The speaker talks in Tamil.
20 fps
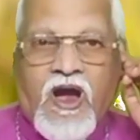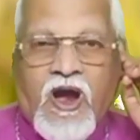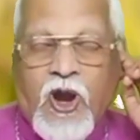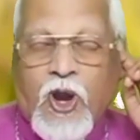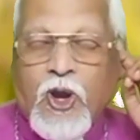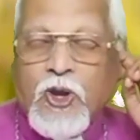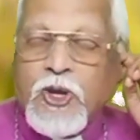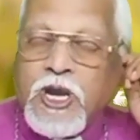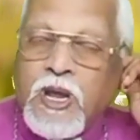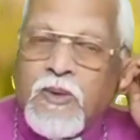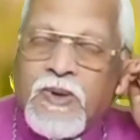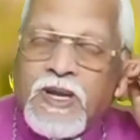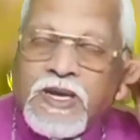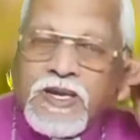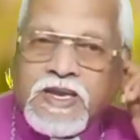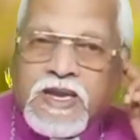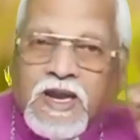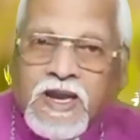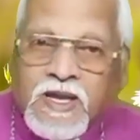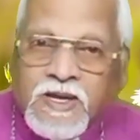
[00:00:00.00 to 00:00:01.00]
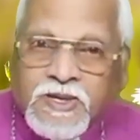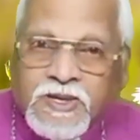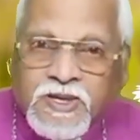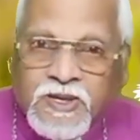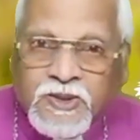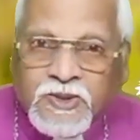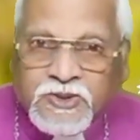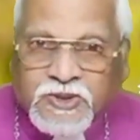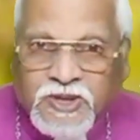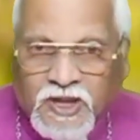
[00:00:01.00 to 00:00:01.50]
ஆண்டவர்
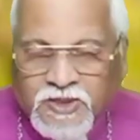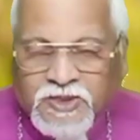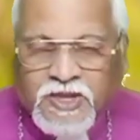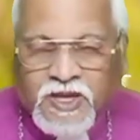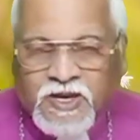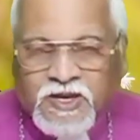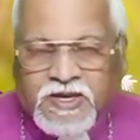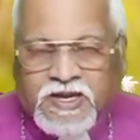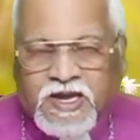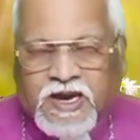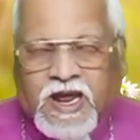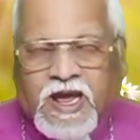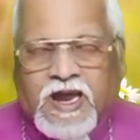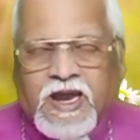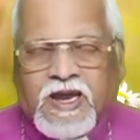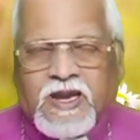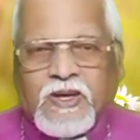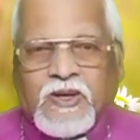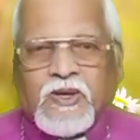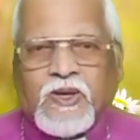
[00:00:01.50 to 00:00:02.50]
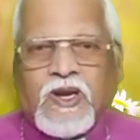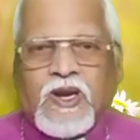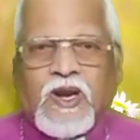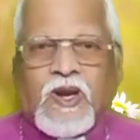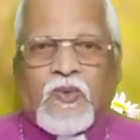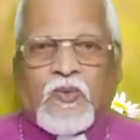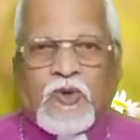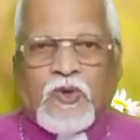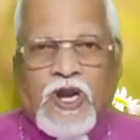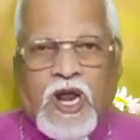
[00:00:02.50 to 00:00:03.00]
எனக்கு தந்திருக்கிற
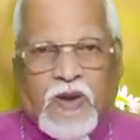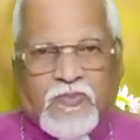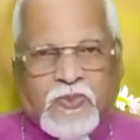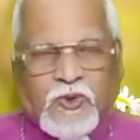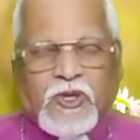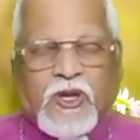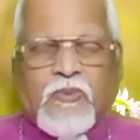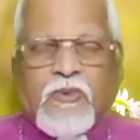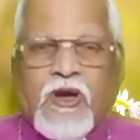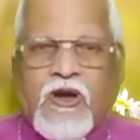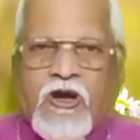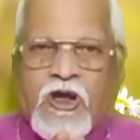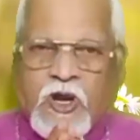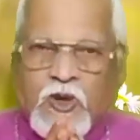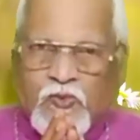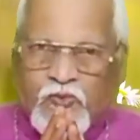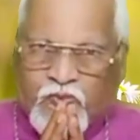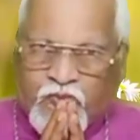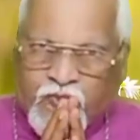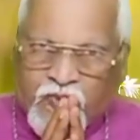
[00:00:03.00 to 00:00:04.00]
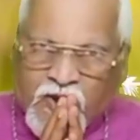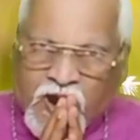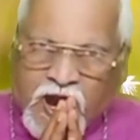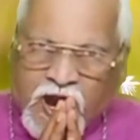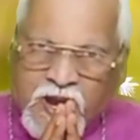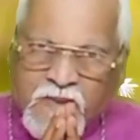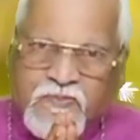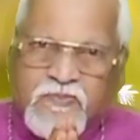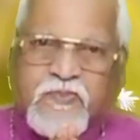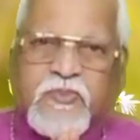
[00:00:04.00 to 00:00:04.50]
ஒரு அற்புதமான
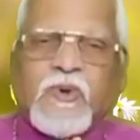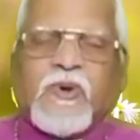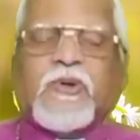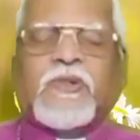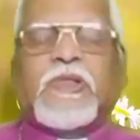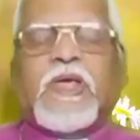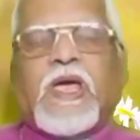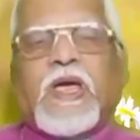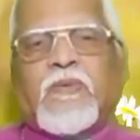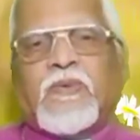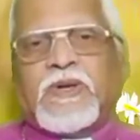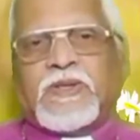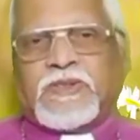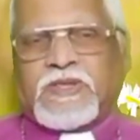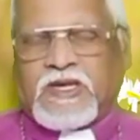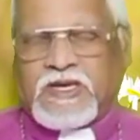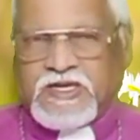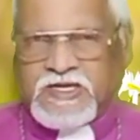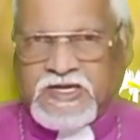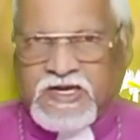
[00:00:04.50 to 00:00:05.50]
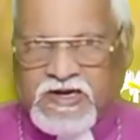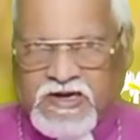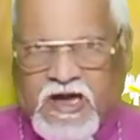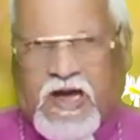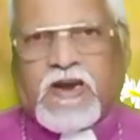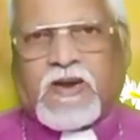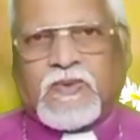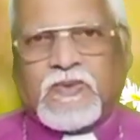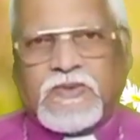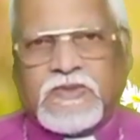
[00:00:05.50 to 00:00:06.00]
வாய்ப்பு தெய்வன்
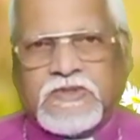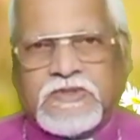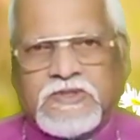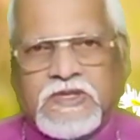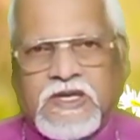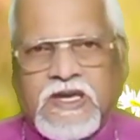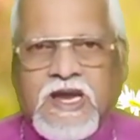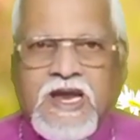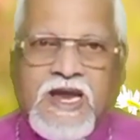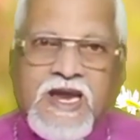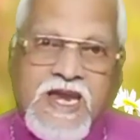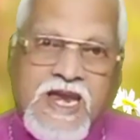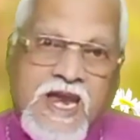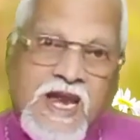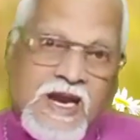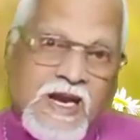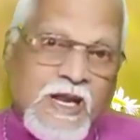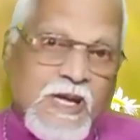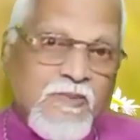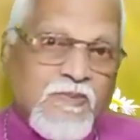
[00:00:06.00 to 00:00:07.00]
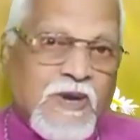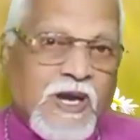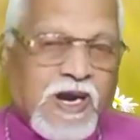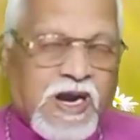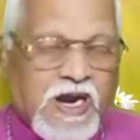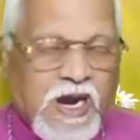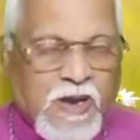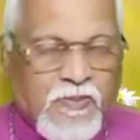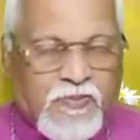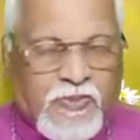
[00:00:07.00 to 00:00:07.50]
தருகிறார் ஏழை
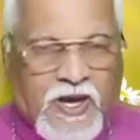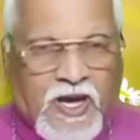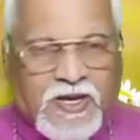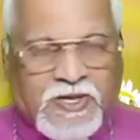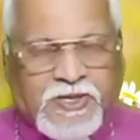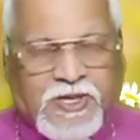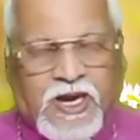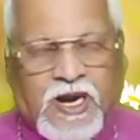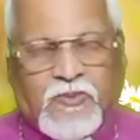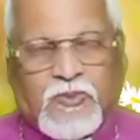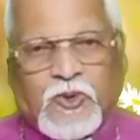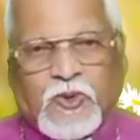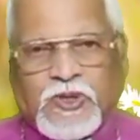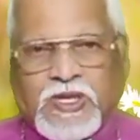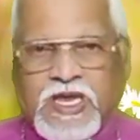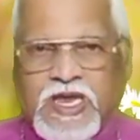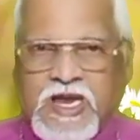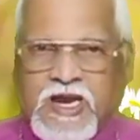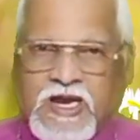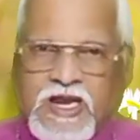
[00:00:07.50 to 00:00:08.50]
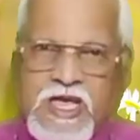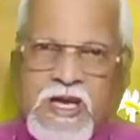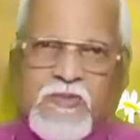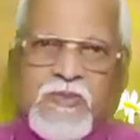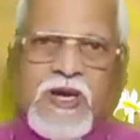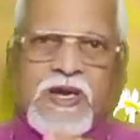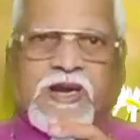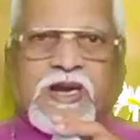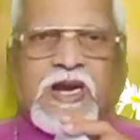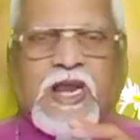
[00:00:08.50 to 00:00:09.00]
மக்களை பார்க்கிற போது எளிய
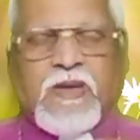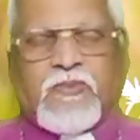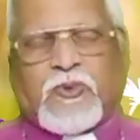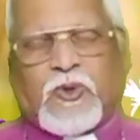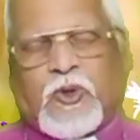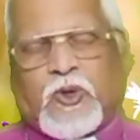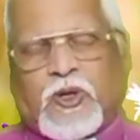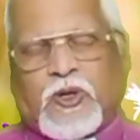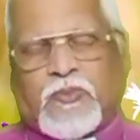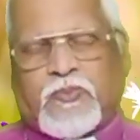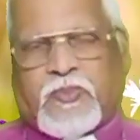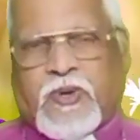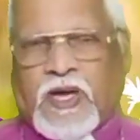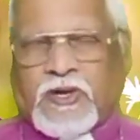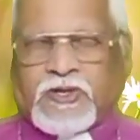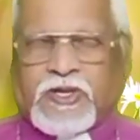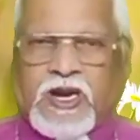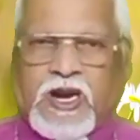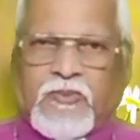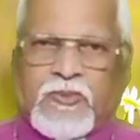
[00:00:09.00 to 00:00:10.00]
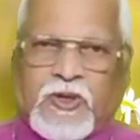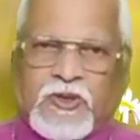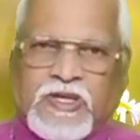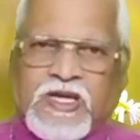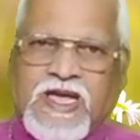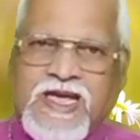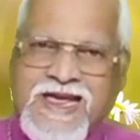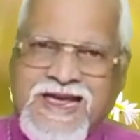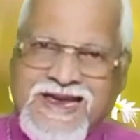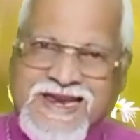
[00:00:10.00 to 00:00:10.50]
மக்களை பார்க்கிற
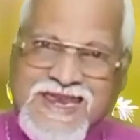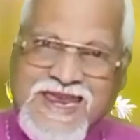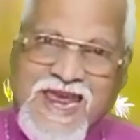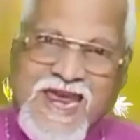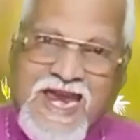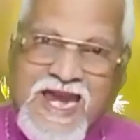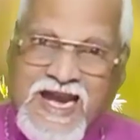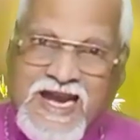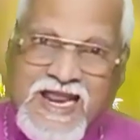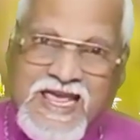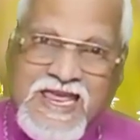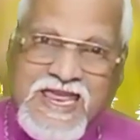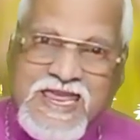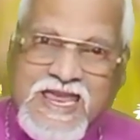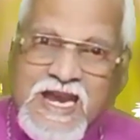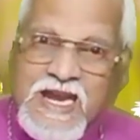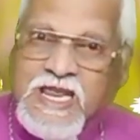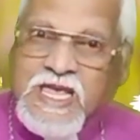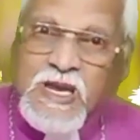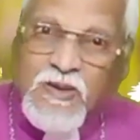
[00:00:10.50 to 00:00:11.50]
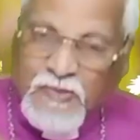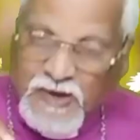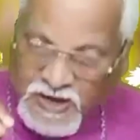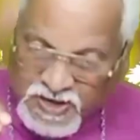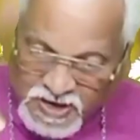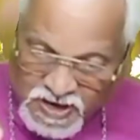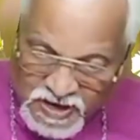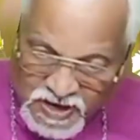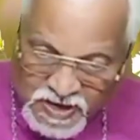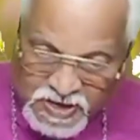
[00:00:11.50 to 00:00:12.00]
போது ஏழை எளிய
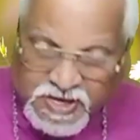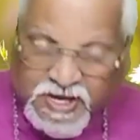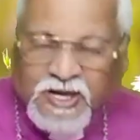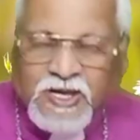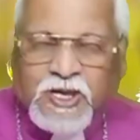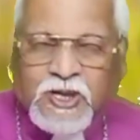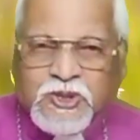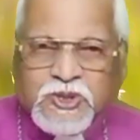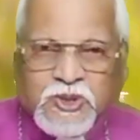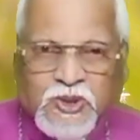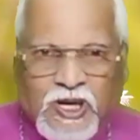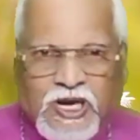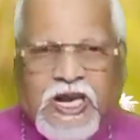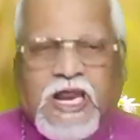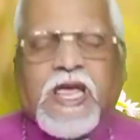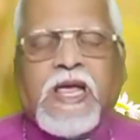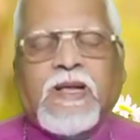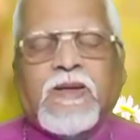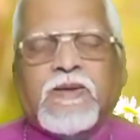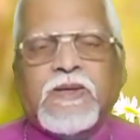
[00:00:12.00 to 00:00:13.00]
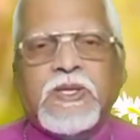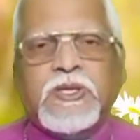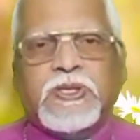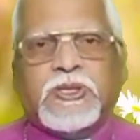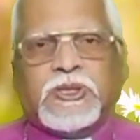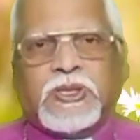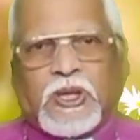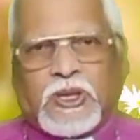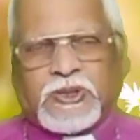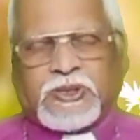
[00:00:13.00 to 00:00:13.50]
மக்களுக்கு என்று சொல்லி
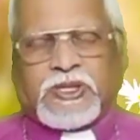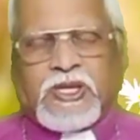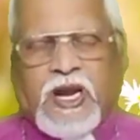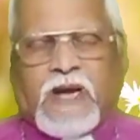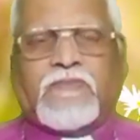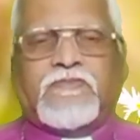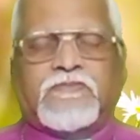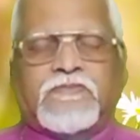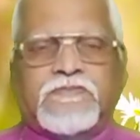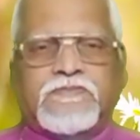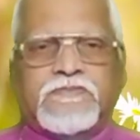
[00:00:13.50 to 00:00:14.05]
ஸ்தோத்திரம்